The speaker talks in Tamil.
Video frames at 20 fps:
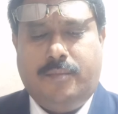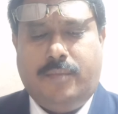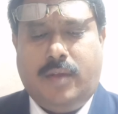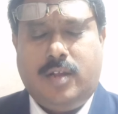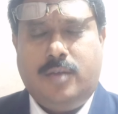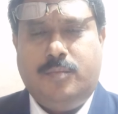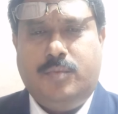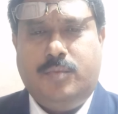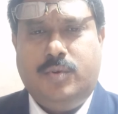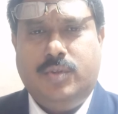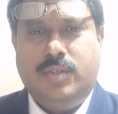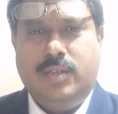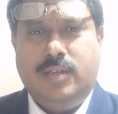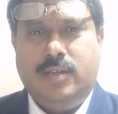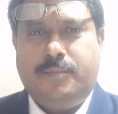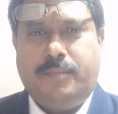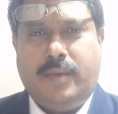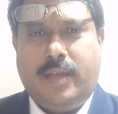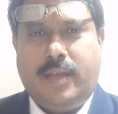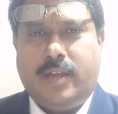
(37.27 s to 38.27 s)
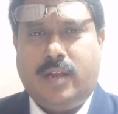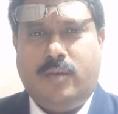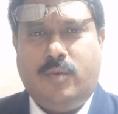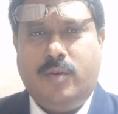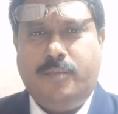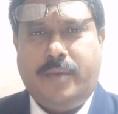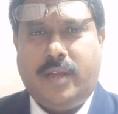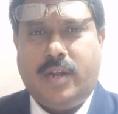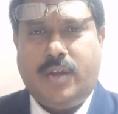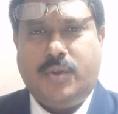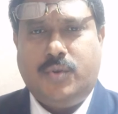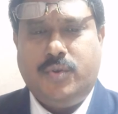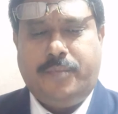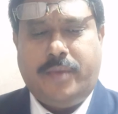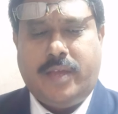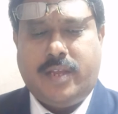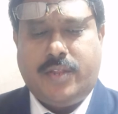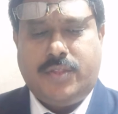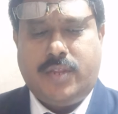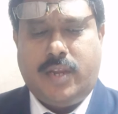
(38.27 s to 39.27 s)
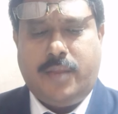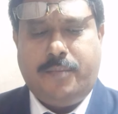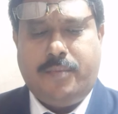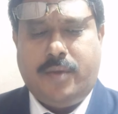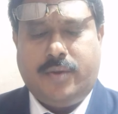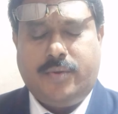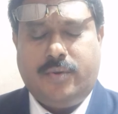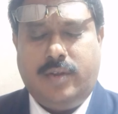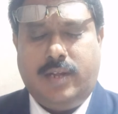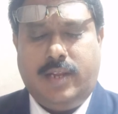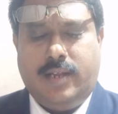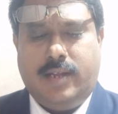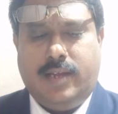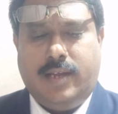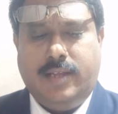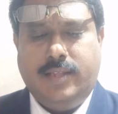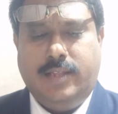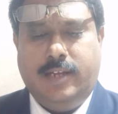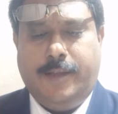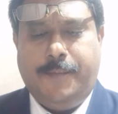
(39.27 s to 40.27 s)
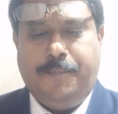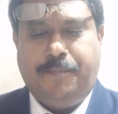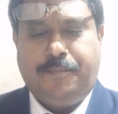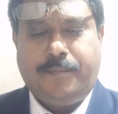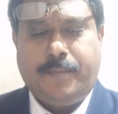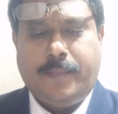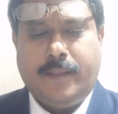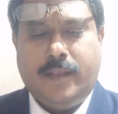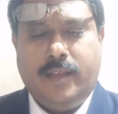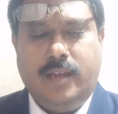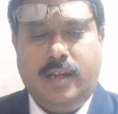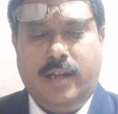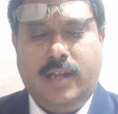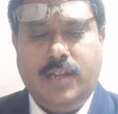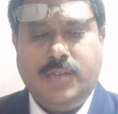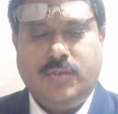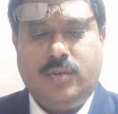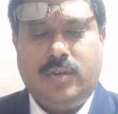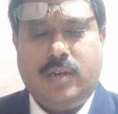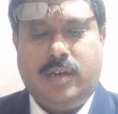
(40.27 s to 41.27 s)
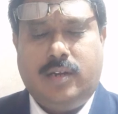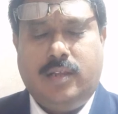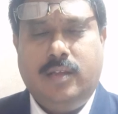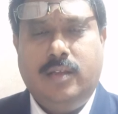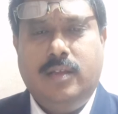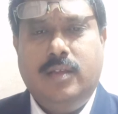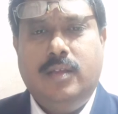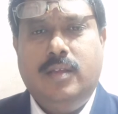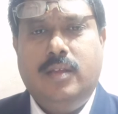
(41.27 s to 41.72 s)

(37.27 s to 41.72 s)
பார்க்கும்போது பேரா ஒன் பேரா டூ பேரா த்ரீ பார்க்குறோம் இல்லையா அதில் இதில் என்ன சொல்கிறாங்கன்னா